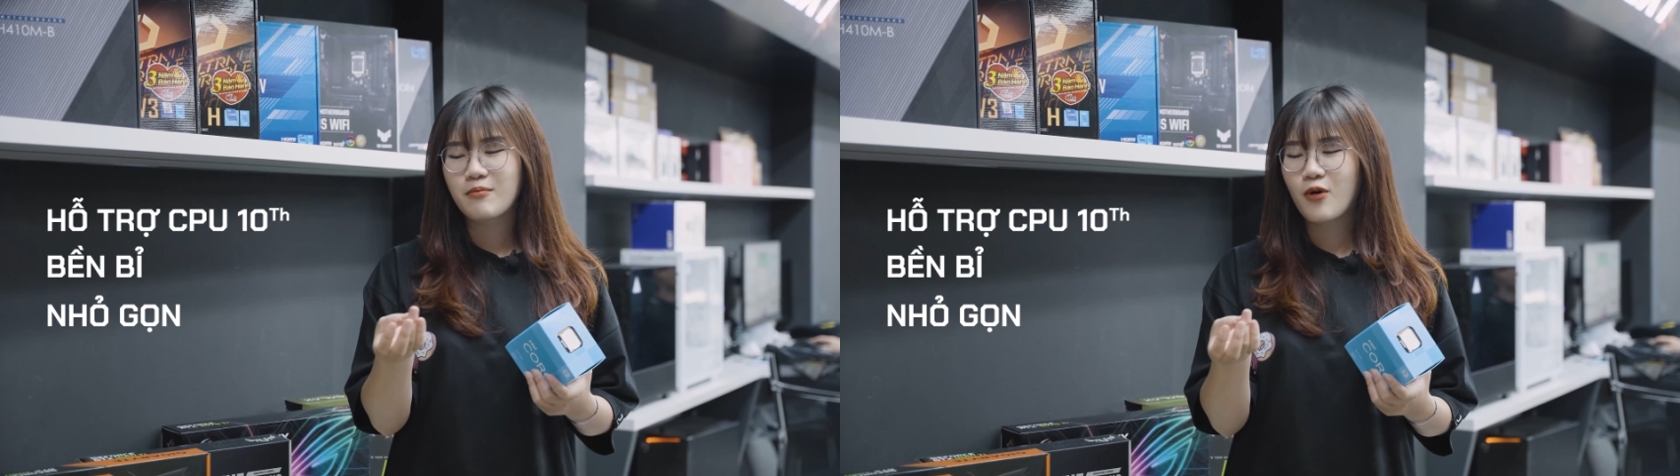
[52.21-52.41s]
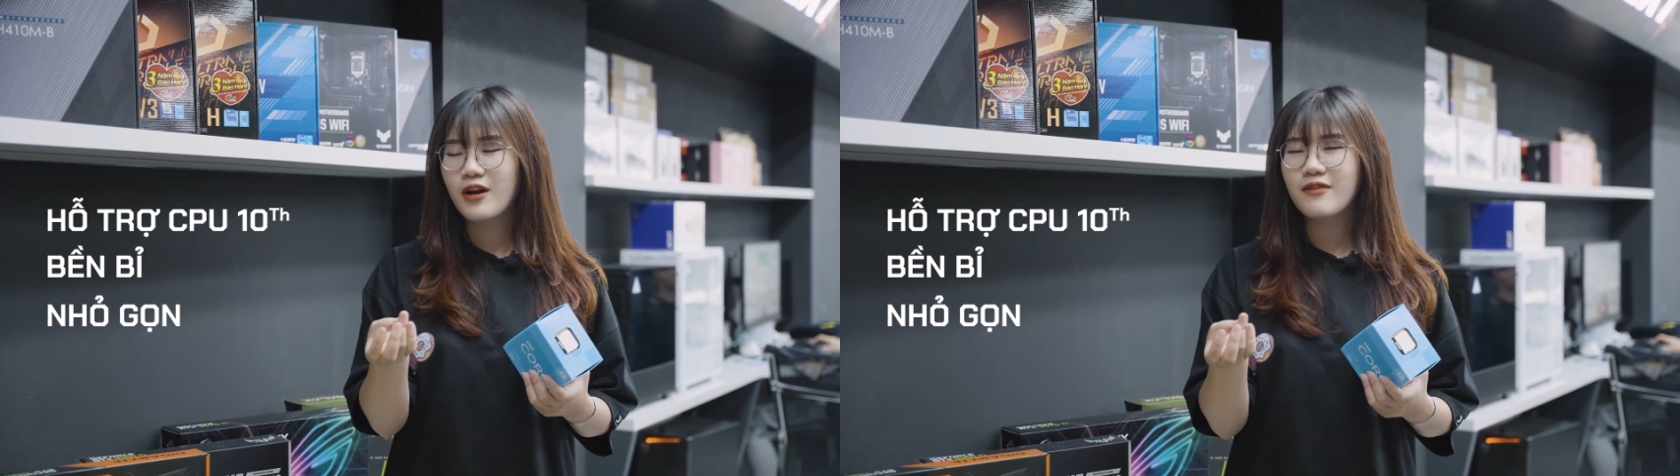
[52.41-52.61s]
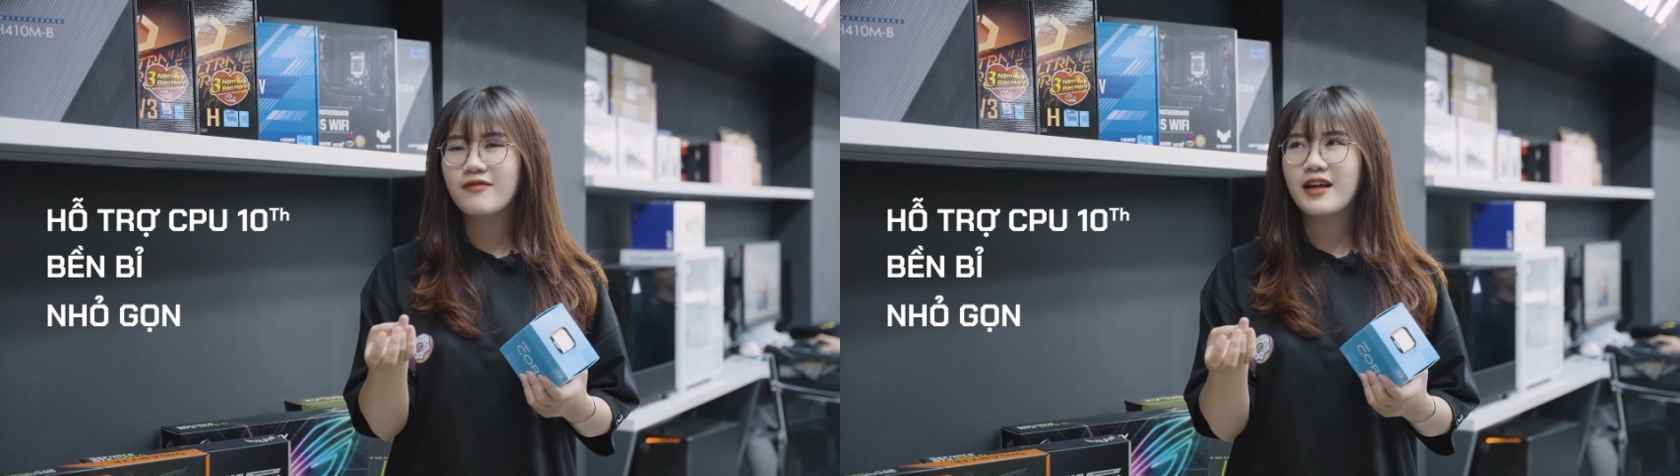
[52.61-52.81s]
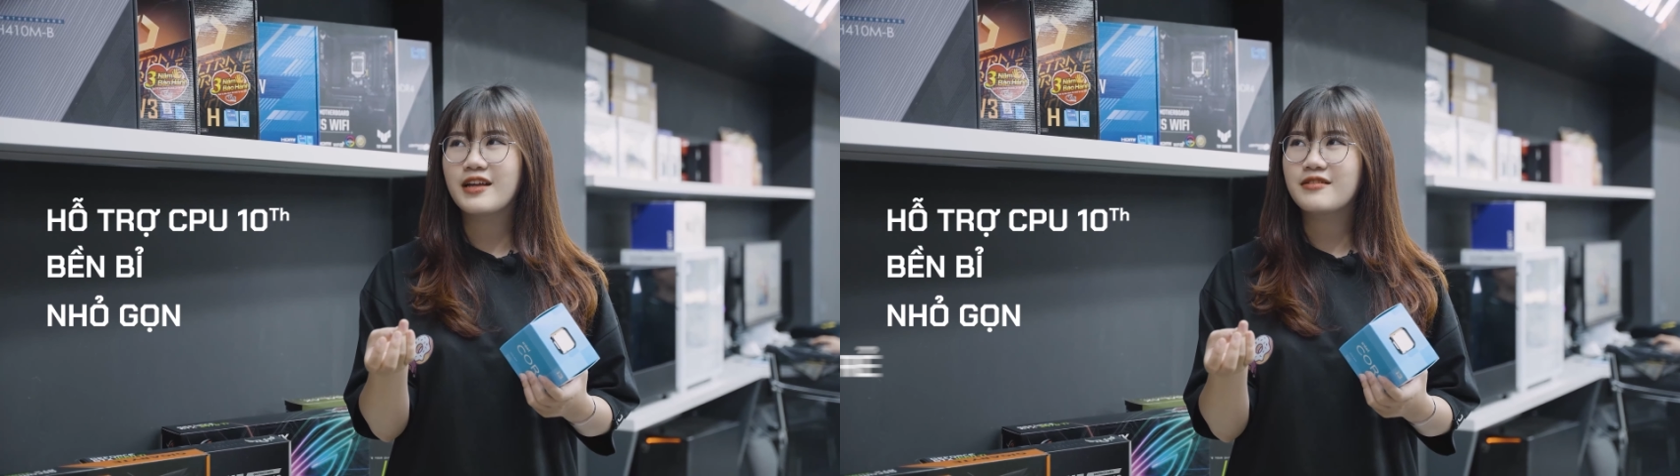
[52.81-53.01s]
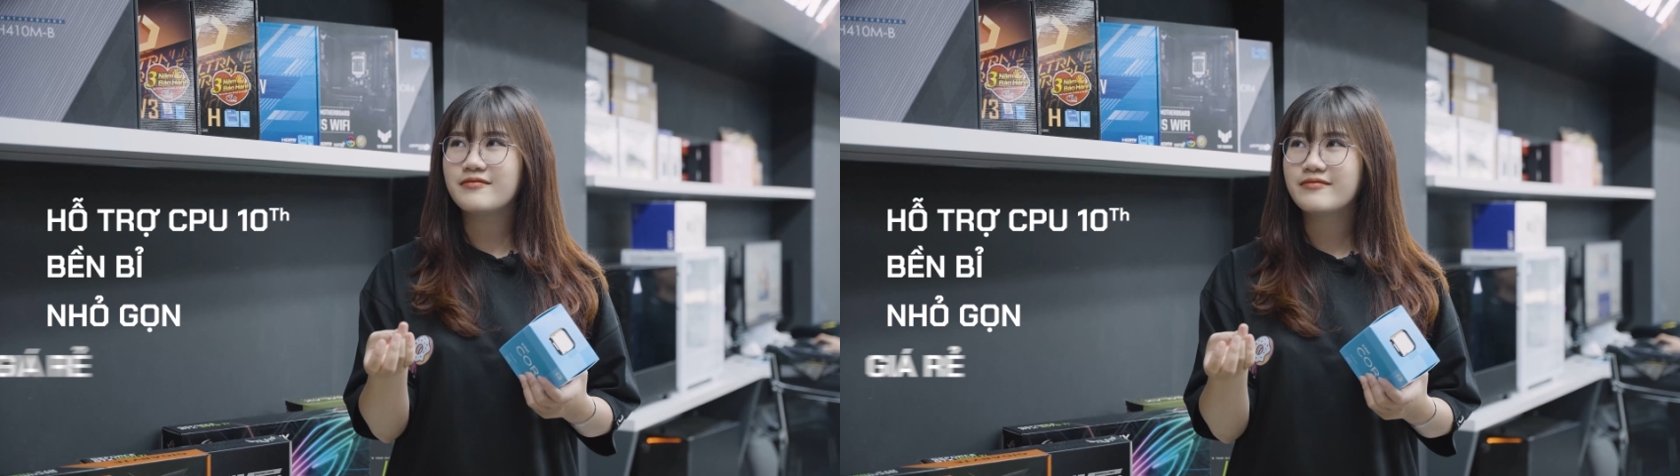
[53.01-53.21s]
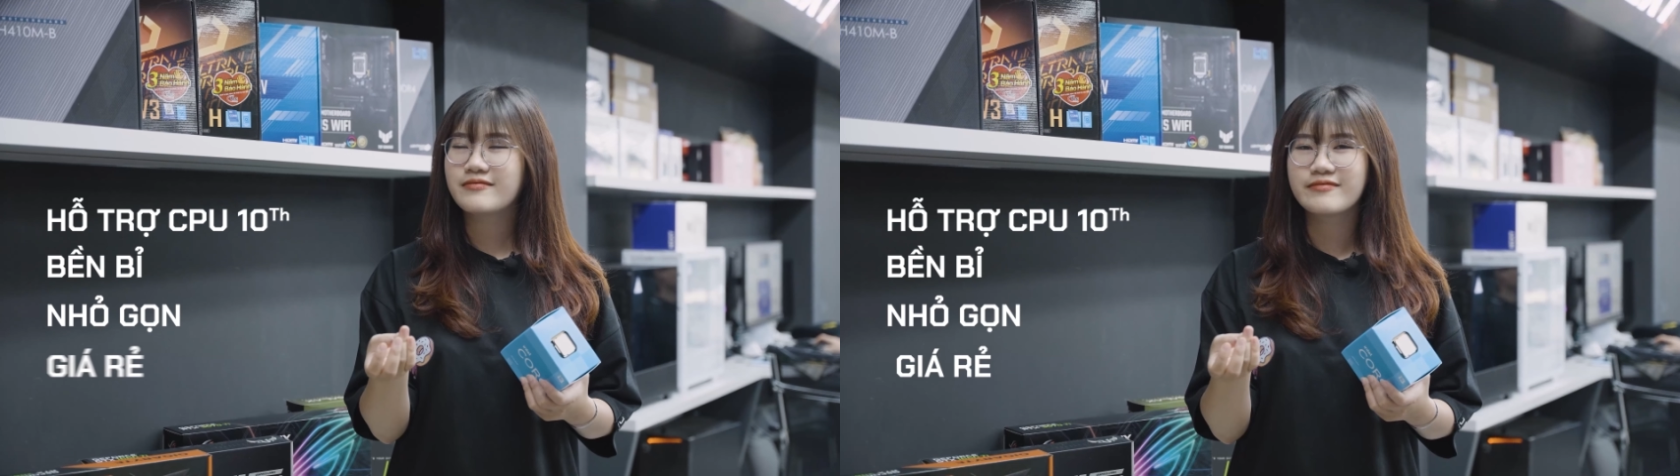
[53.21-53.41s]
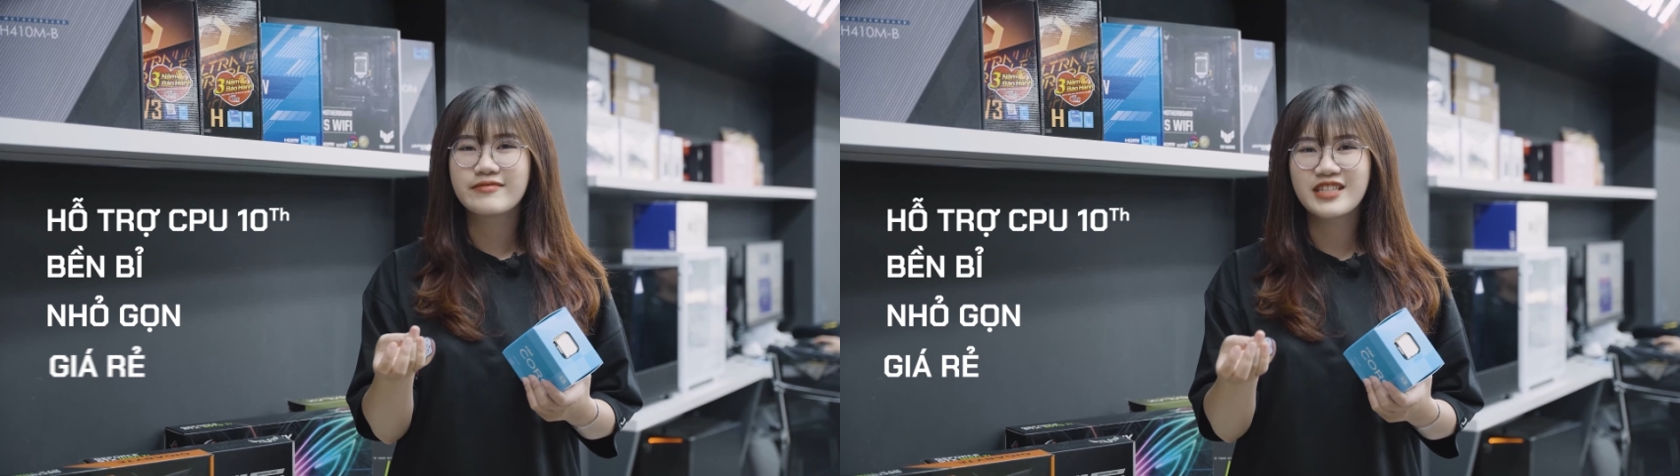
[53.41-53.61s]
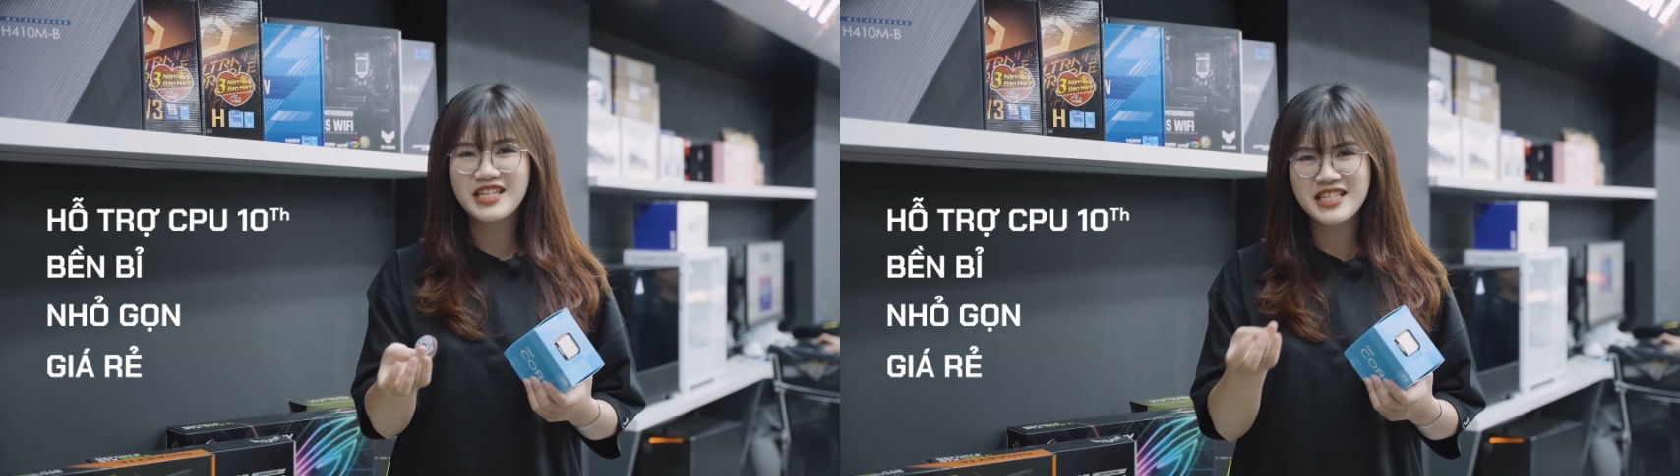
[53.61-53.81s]
bốn là phải
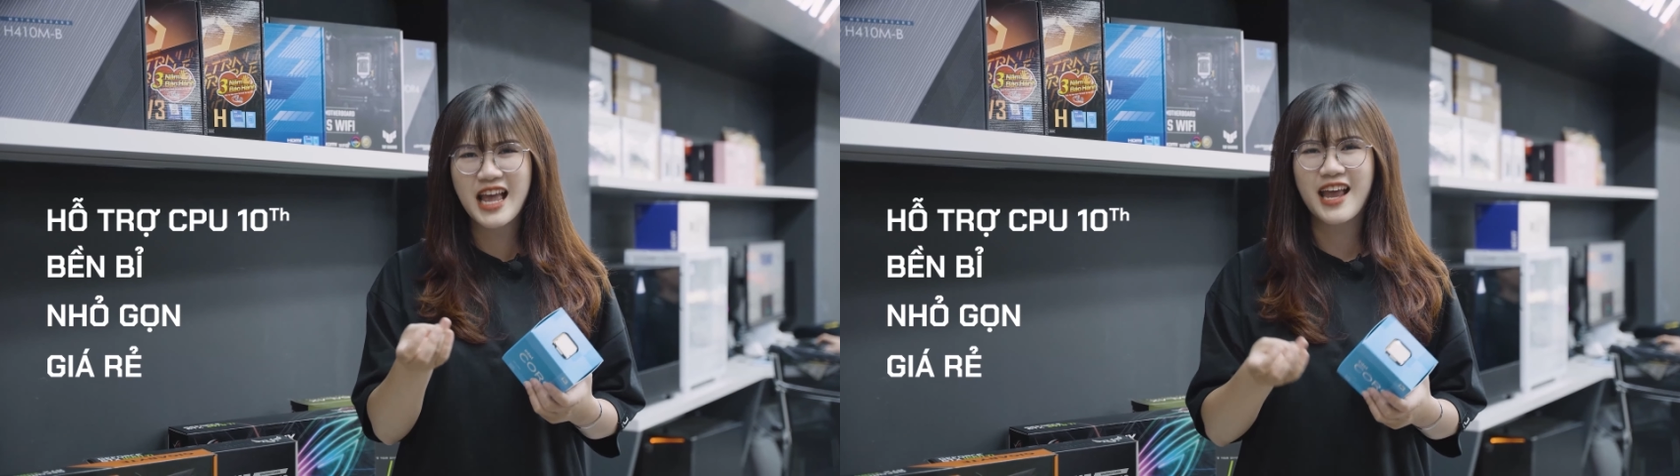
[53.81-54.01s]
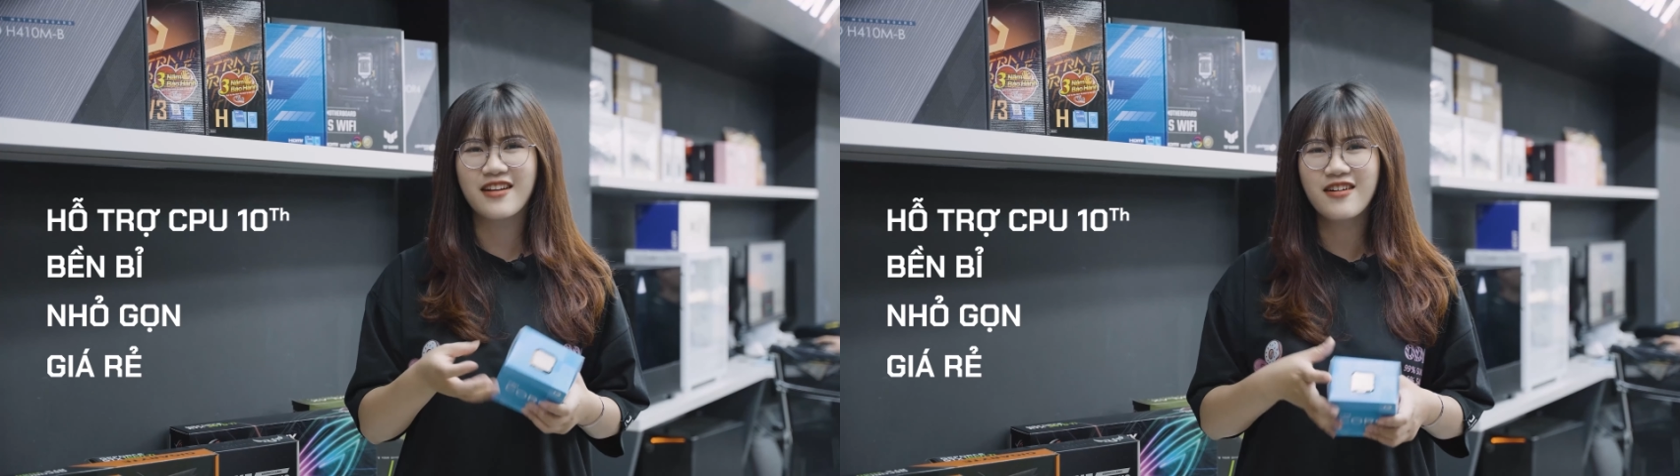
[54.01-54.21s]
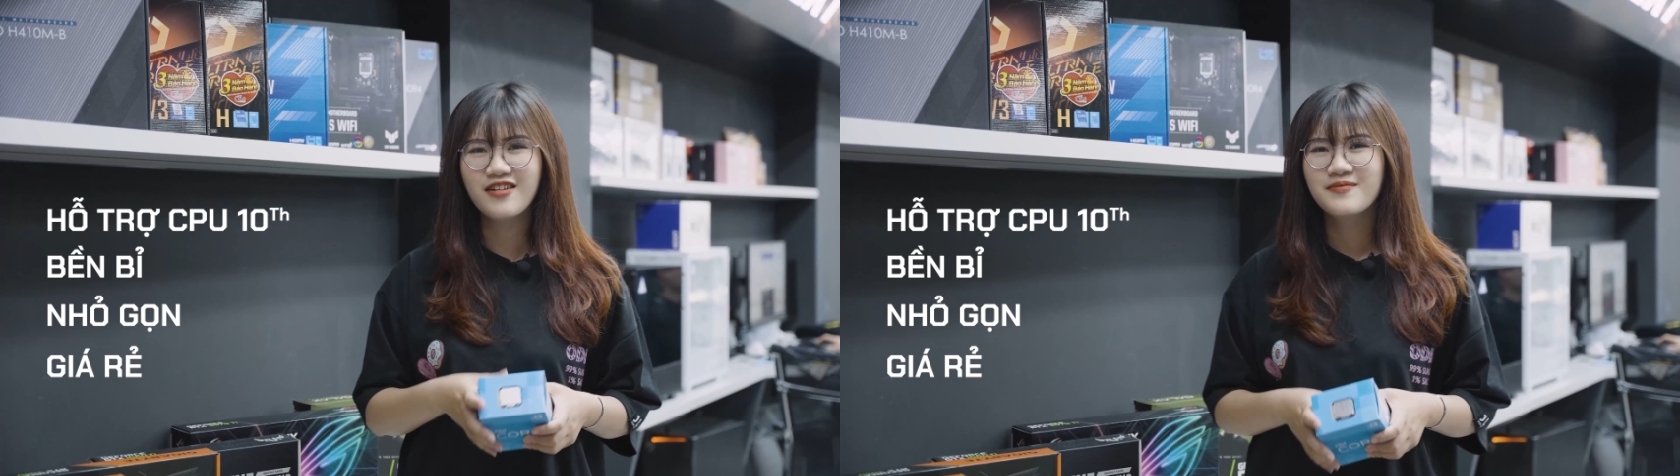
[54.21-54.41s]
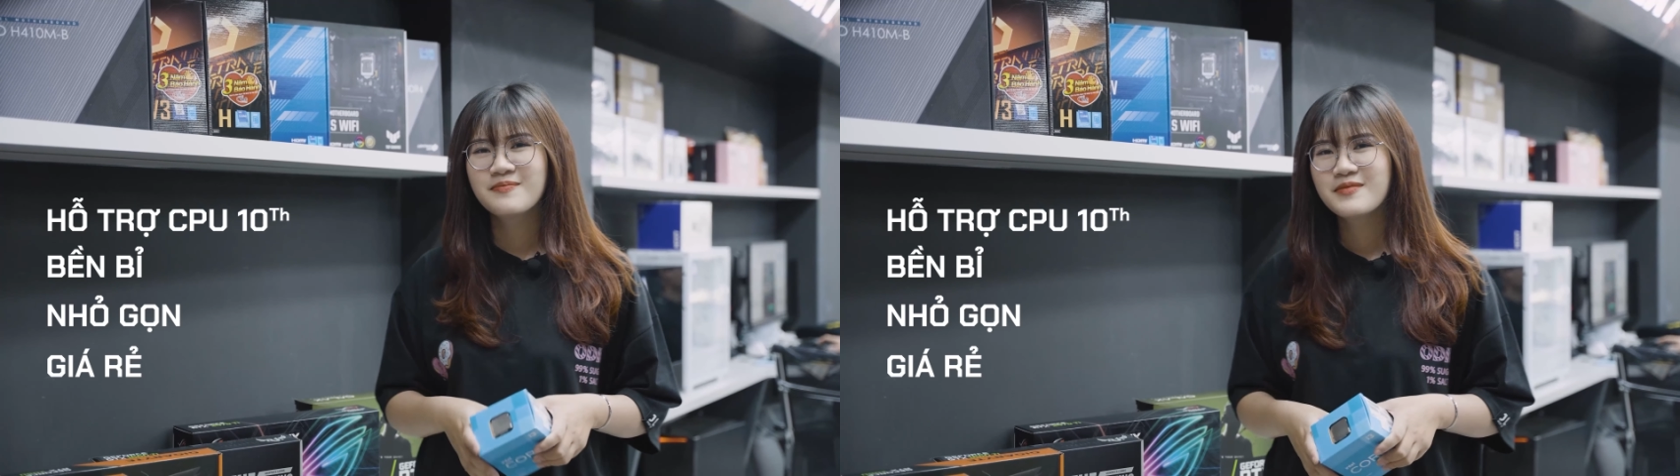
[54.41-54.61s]
giá rẻ nữa